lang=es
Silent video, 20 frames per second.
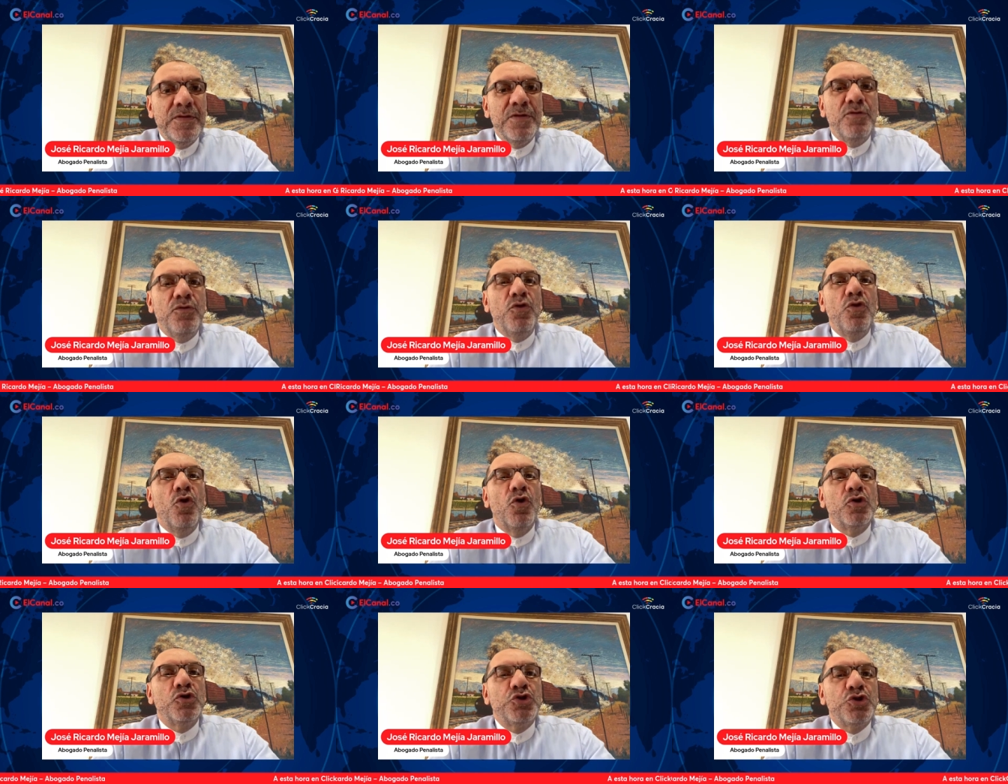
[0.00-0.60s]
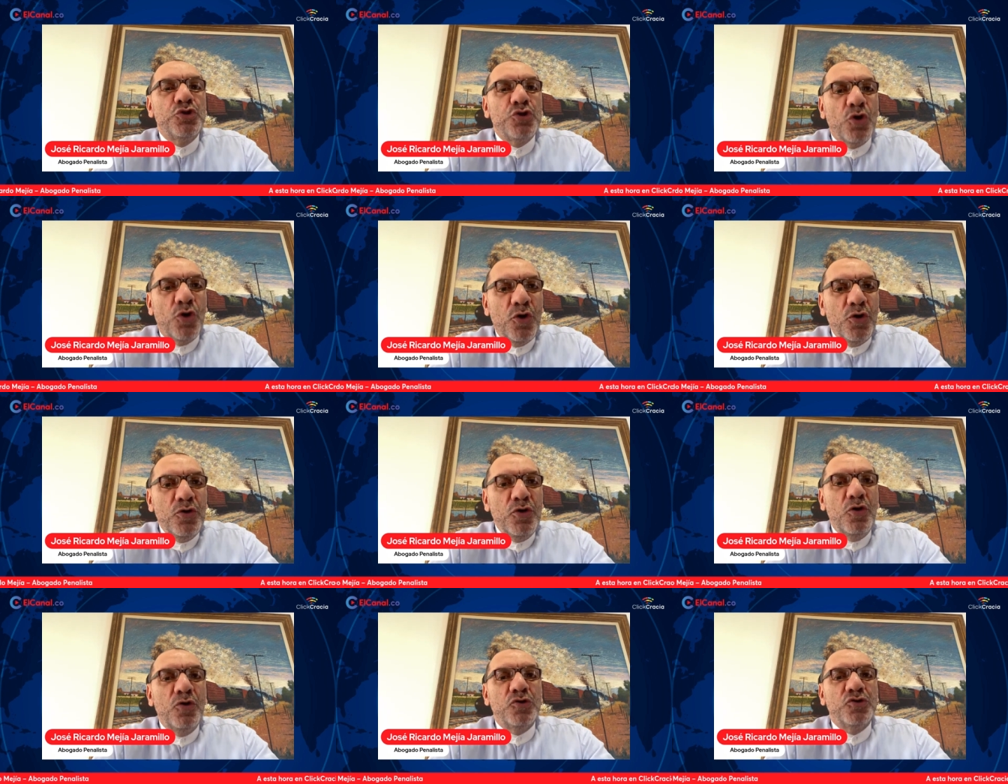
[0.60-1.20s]
no
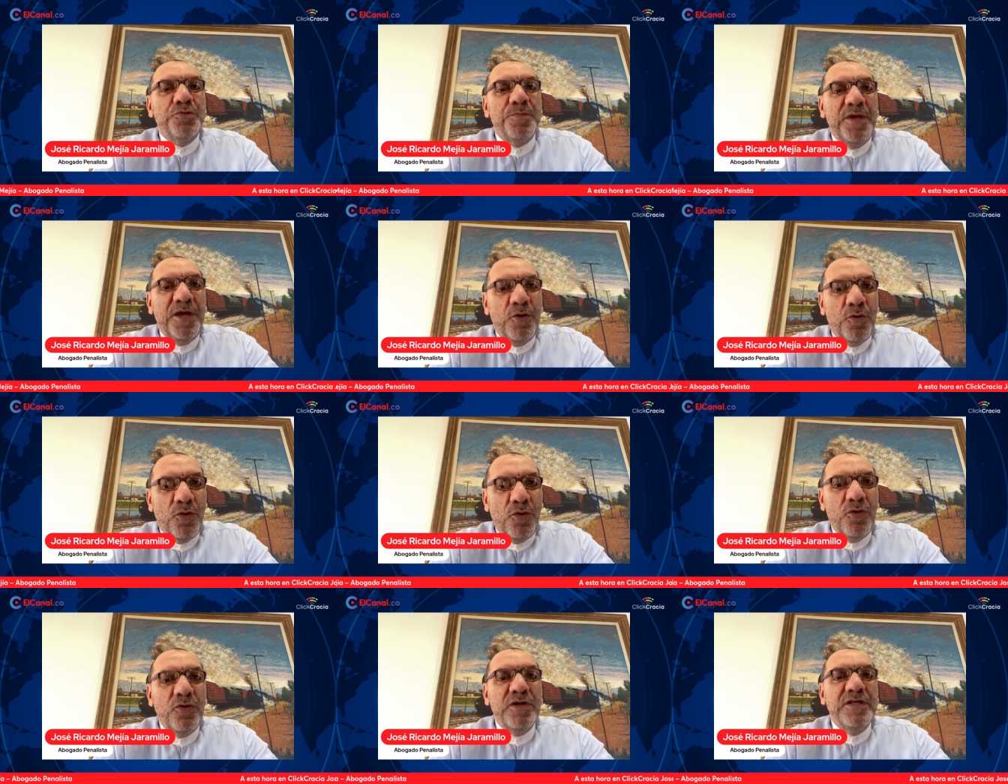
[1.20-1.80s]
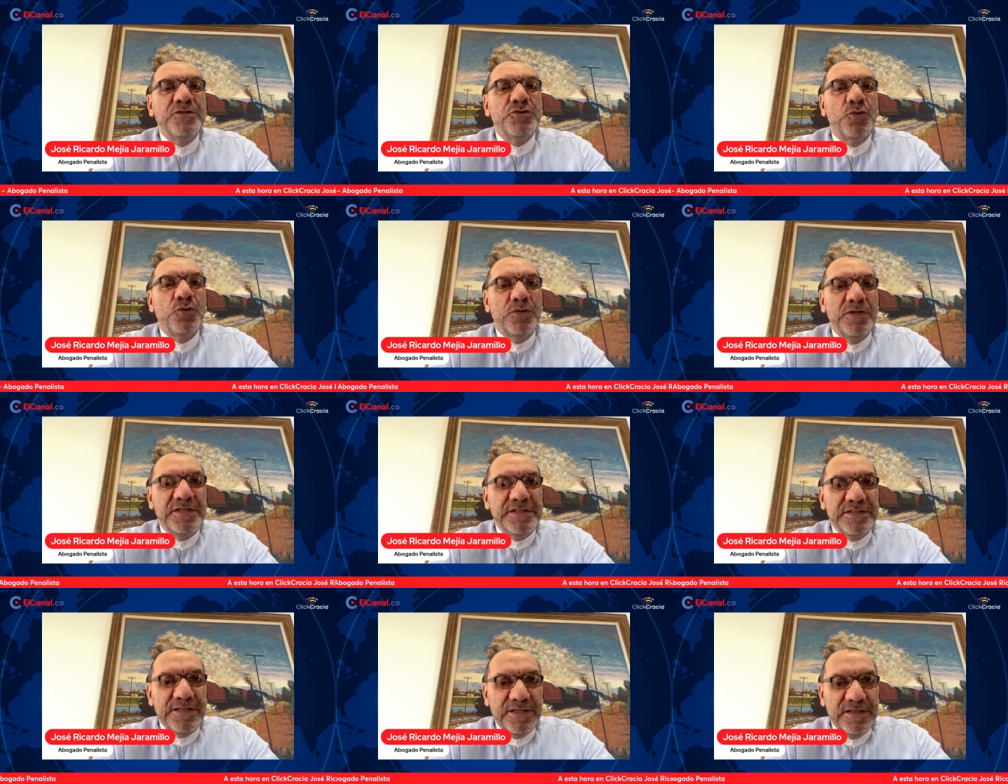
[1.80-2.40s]
son los mejores
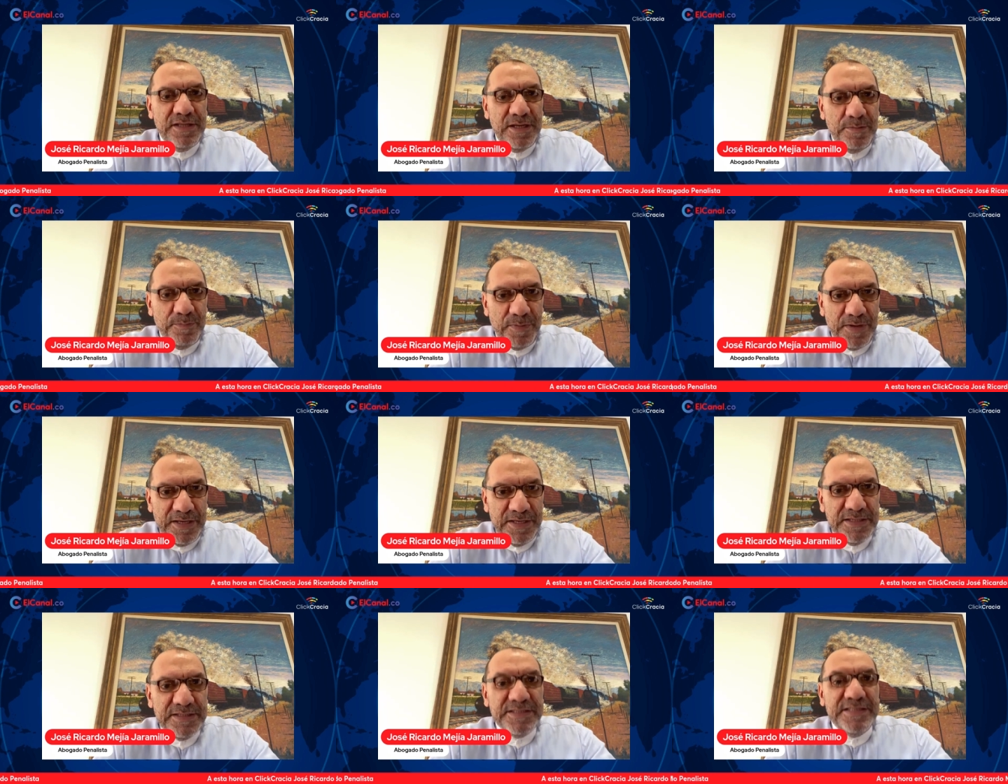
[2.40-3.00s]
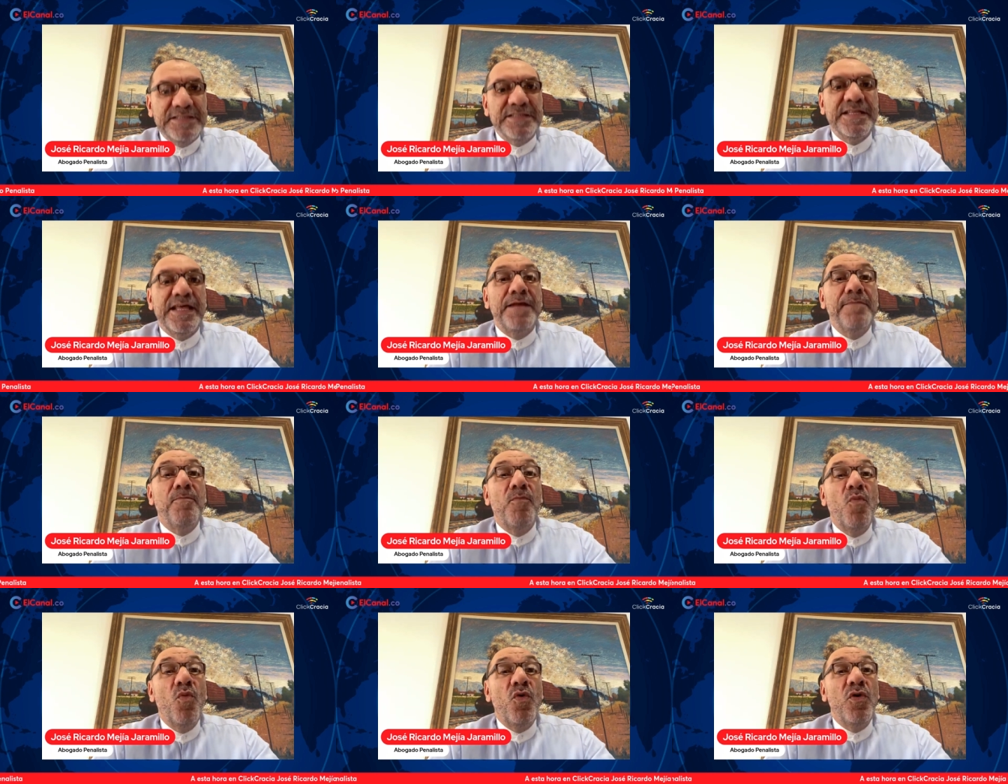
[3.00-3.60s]
juristas del país,
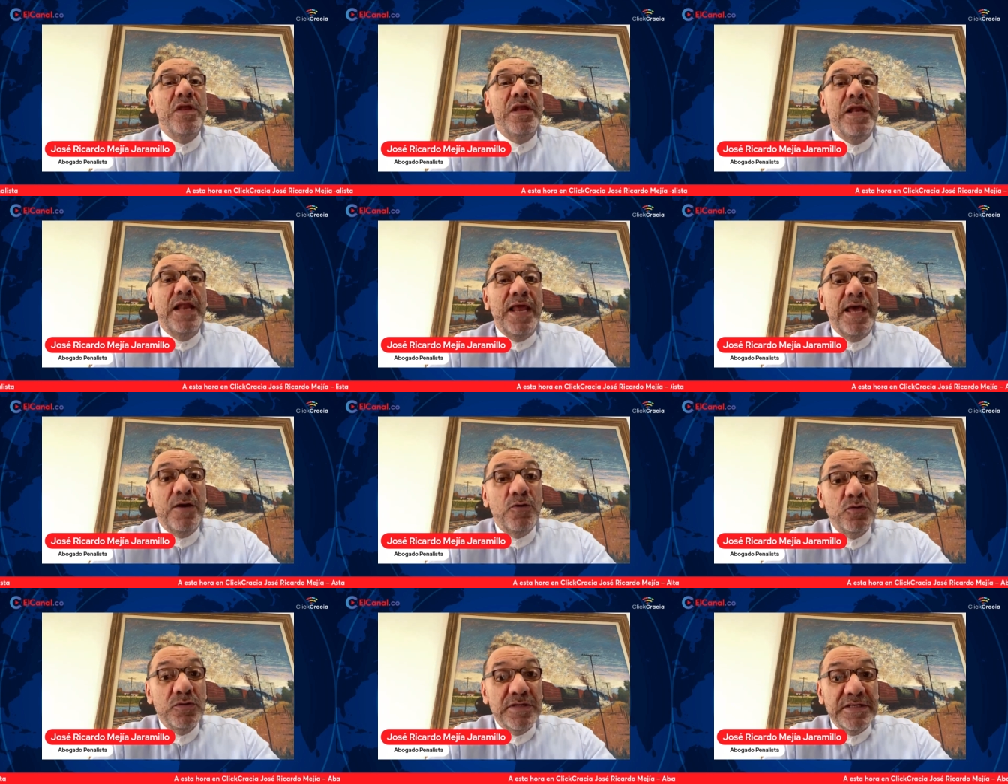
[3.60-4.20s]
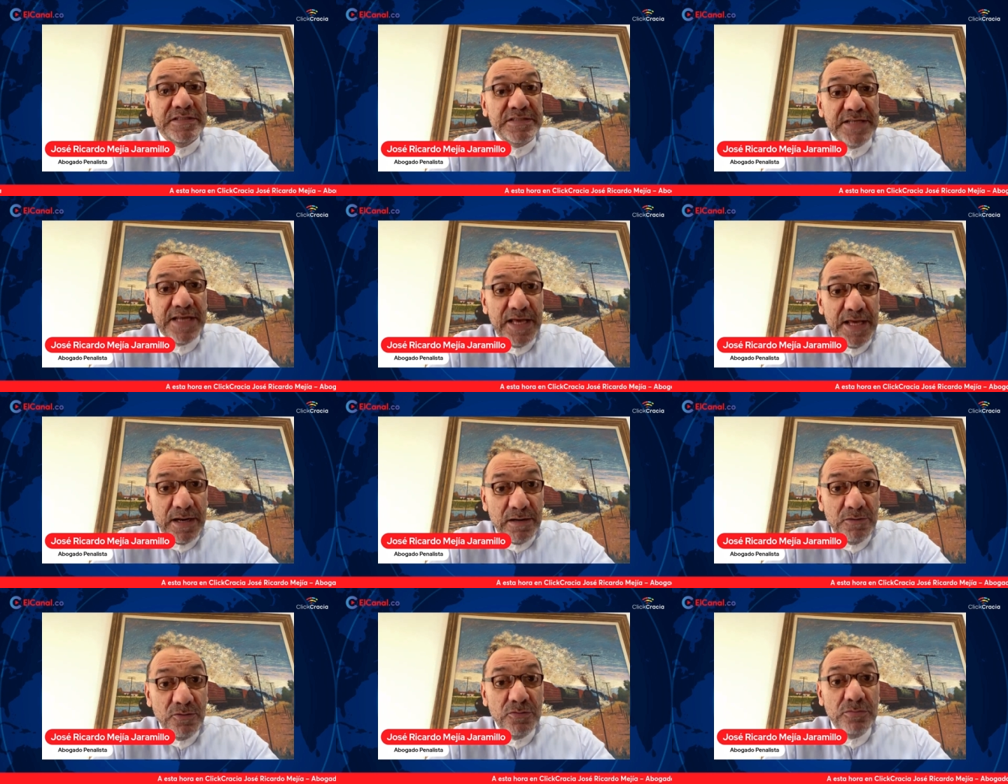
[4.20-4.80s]
están muy lejos de
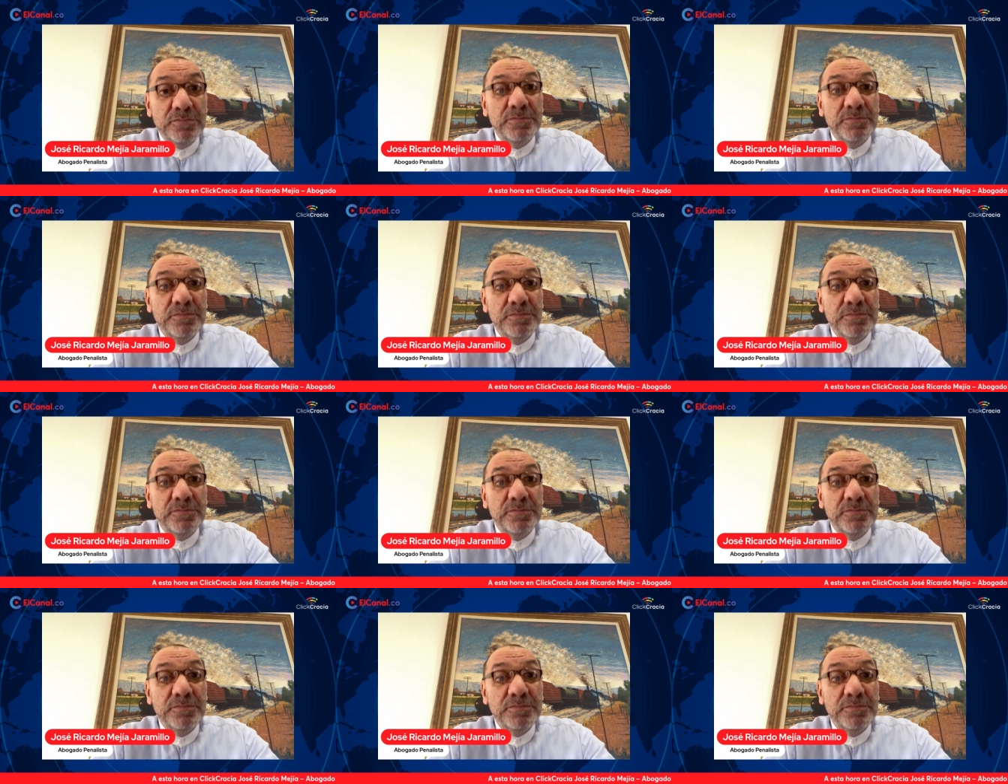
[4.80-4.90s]
ser,